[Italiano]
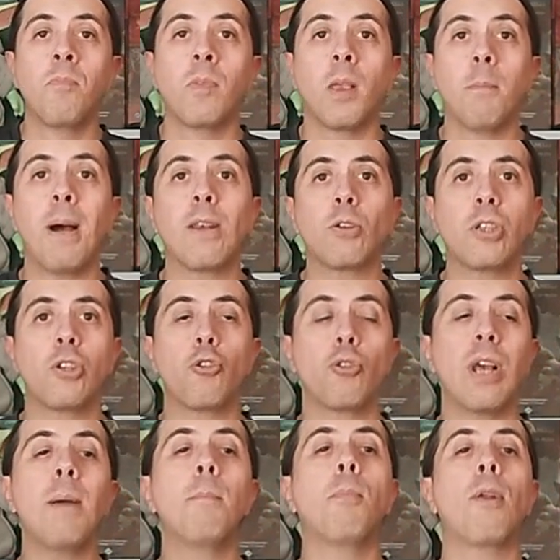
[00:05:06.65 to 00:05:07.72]
Ma allo stesso
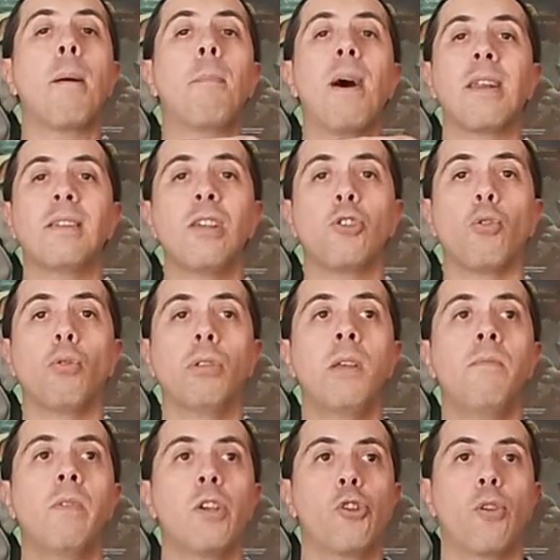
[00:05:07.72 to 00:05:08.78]
tempo la parte sotto
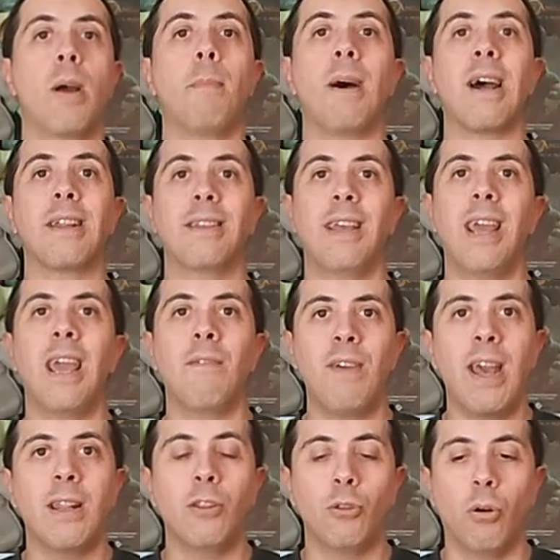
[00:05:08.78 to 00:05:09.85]
invece è una parte
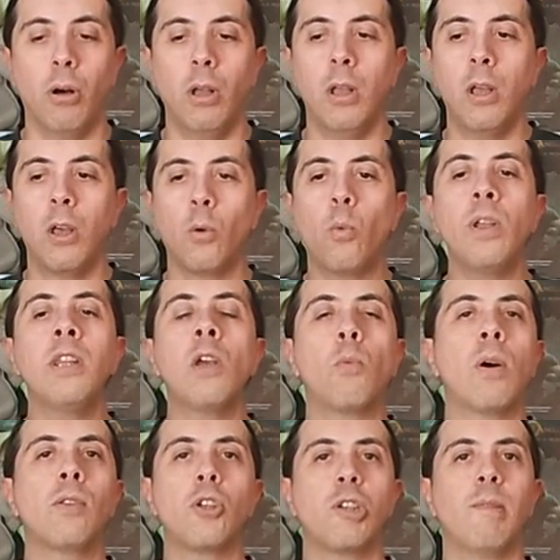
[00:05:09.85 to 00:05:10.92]
evento. Quindi
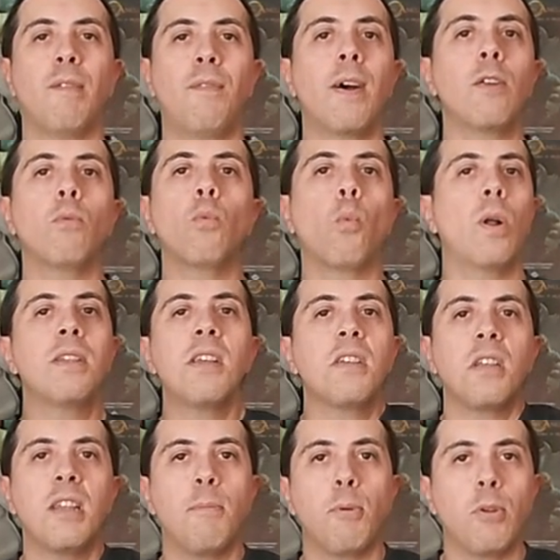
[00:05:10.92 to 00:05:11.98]
quando si va a fare un qualsiasi
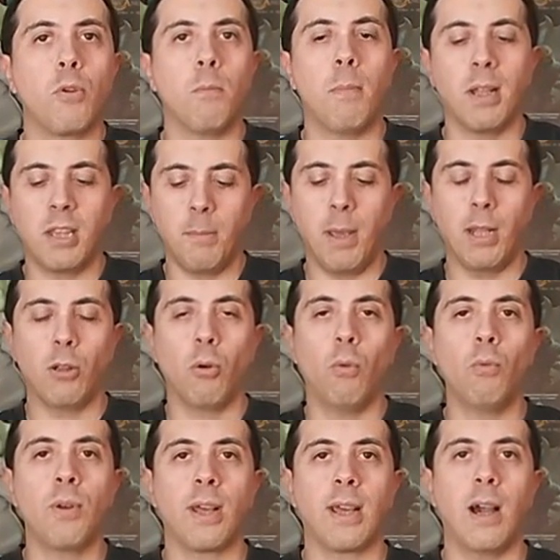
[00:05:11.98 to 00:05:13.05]
tipo di combattimento,
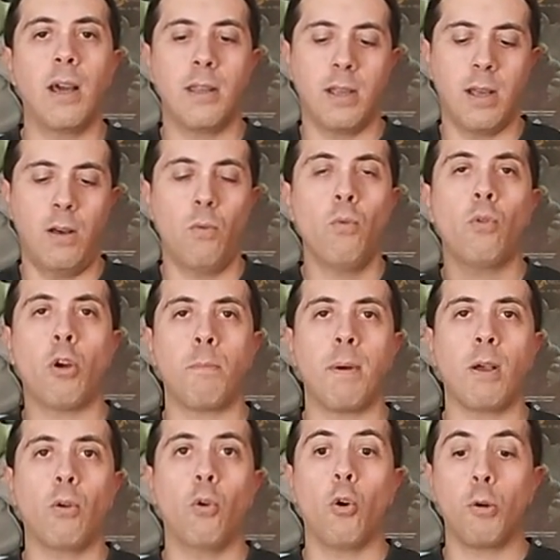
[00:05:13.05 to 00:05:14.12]
una carica, un corpo a
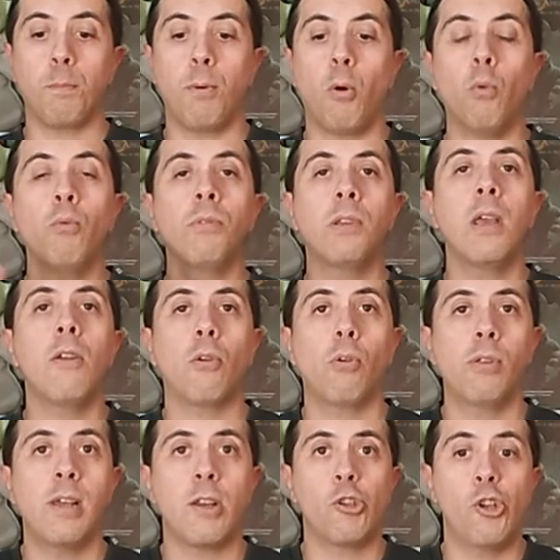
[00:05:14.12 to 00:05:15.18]
corpo, un tiro con
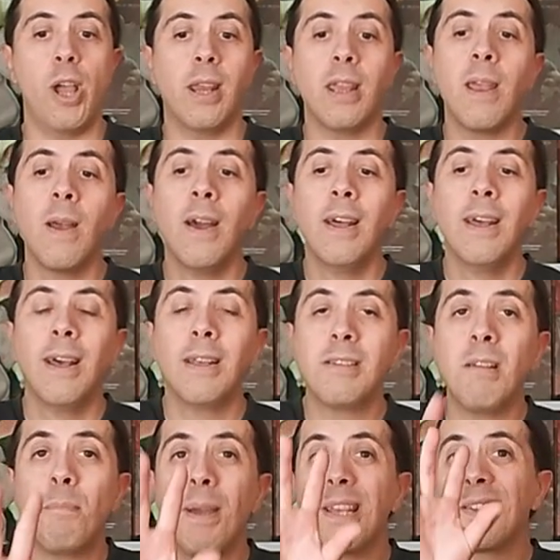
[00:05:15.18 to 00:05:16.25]
gli arcieri, si
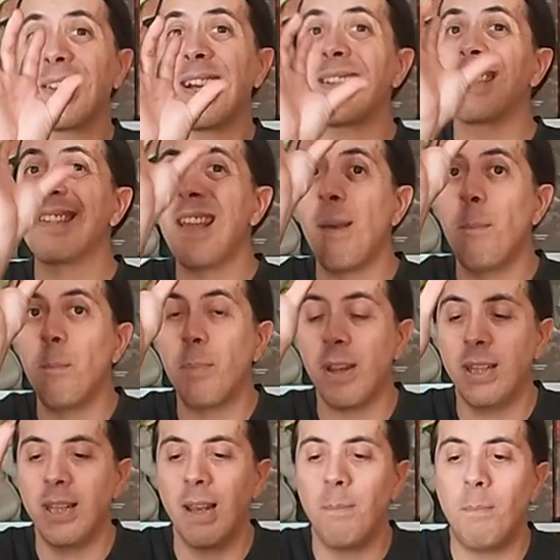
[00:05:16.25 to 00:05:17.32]
pesca sempre
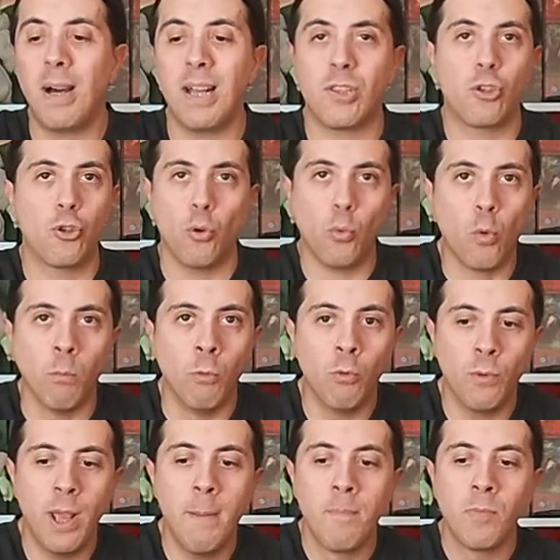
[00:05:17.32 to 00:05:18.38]
dal mazzo
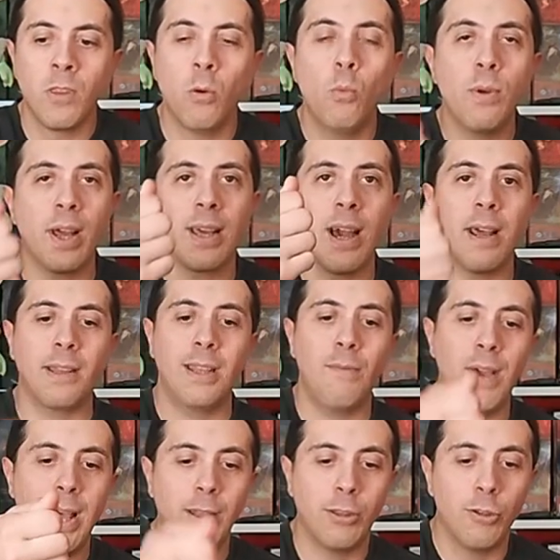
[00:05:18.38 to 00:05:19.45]
comune una carta
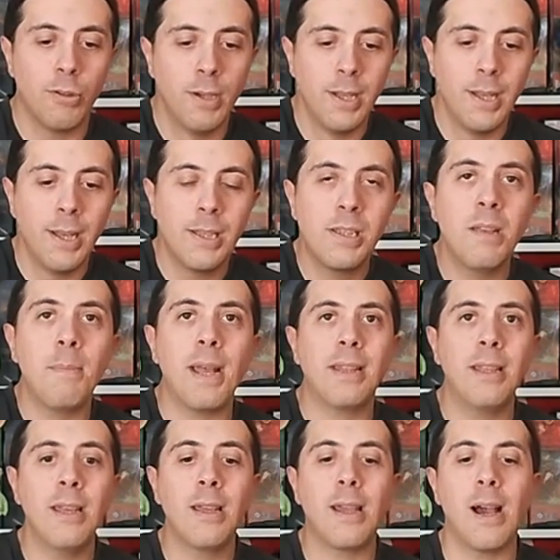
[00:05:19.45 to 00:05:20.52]
evento, si mette
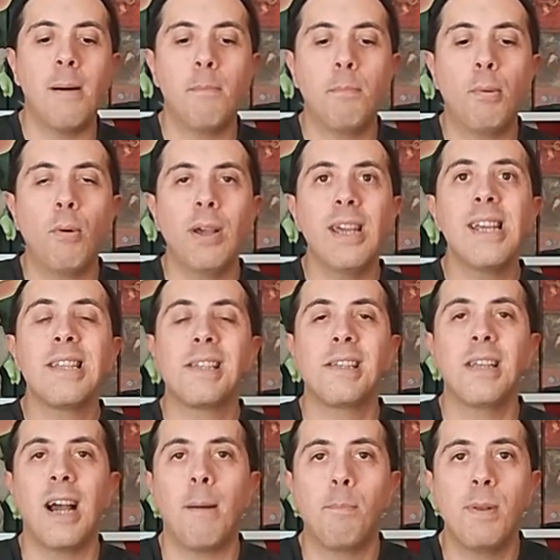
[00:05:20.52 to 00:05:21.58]
in campo e si
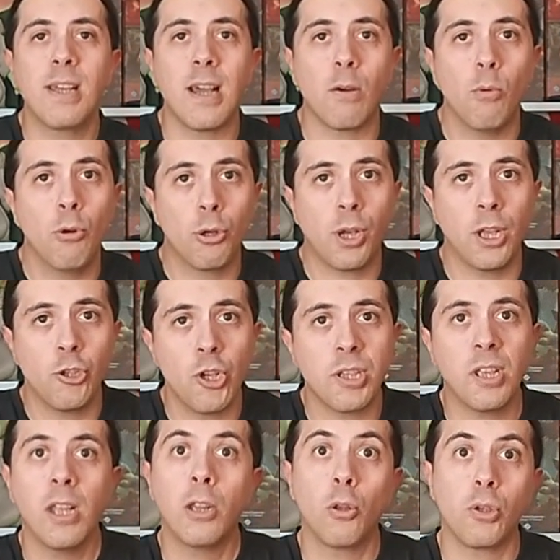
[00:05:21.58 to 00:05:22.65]
applica quello che c'è
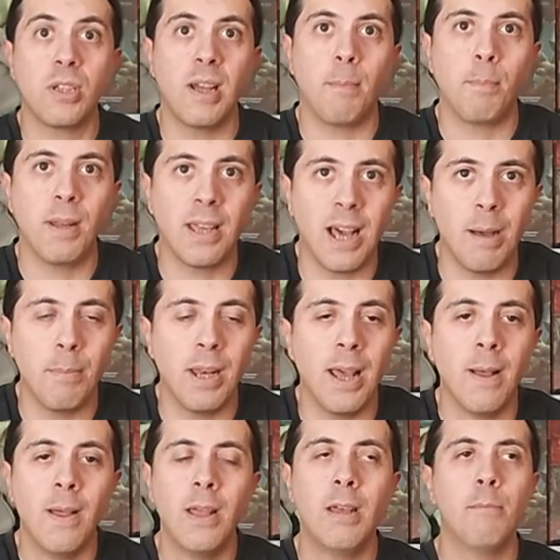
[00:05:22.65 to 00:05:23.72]
scritto sia applicabile,
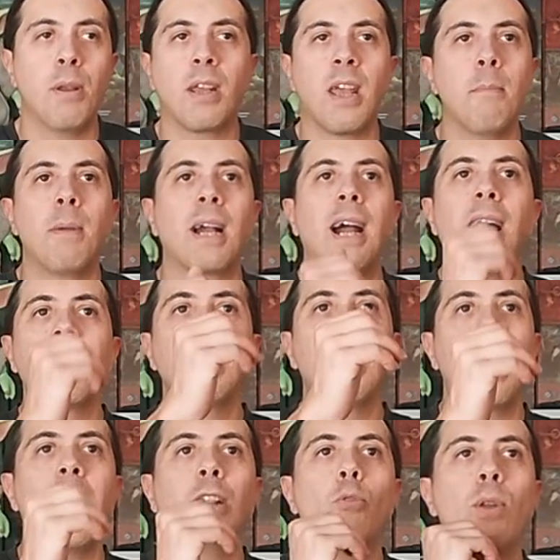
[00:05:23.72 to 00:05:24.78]
perché magari
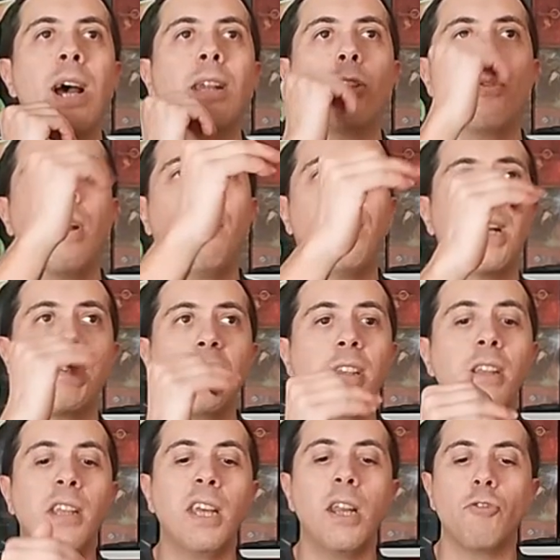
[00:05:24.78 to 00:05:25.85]
è durante una fase di
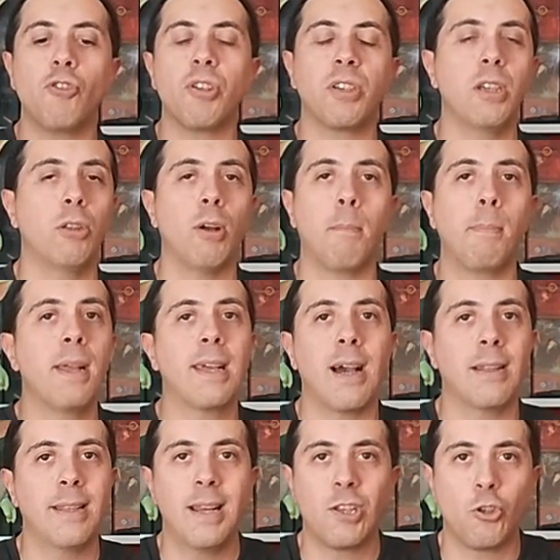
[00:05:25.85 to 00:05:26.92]
tiro e c'è scritto
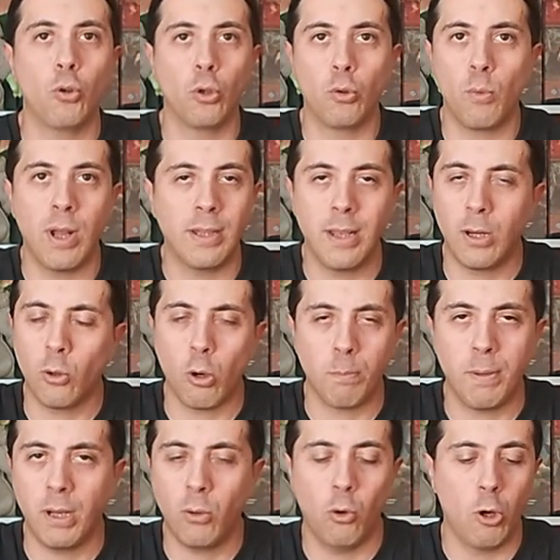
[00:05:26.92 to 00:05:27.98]
applicatela solo durante il corpo
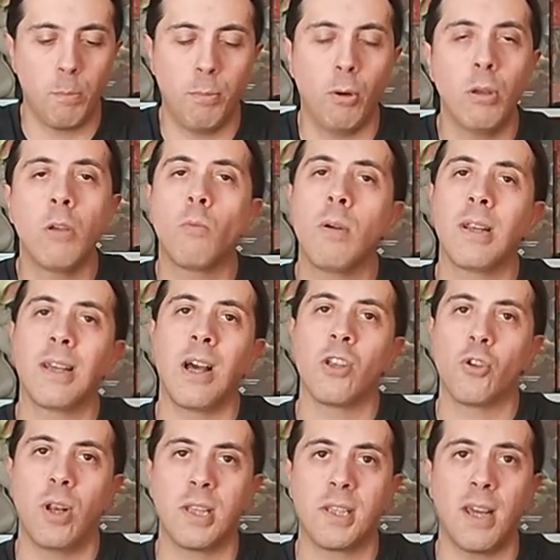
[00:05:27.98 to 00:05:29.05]
a corpo, in quel caso
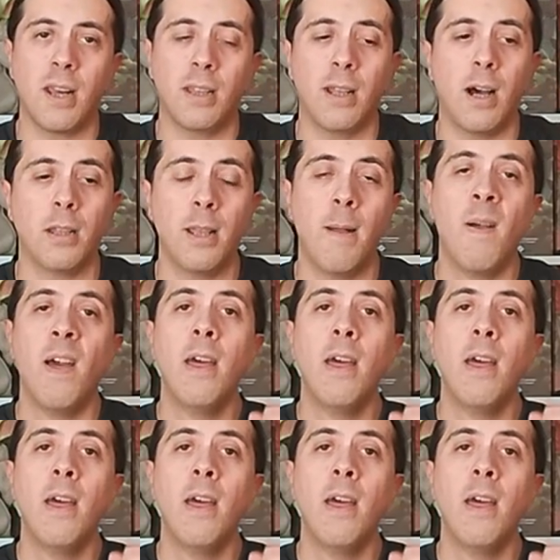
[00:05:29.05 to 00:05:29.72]
la scartate.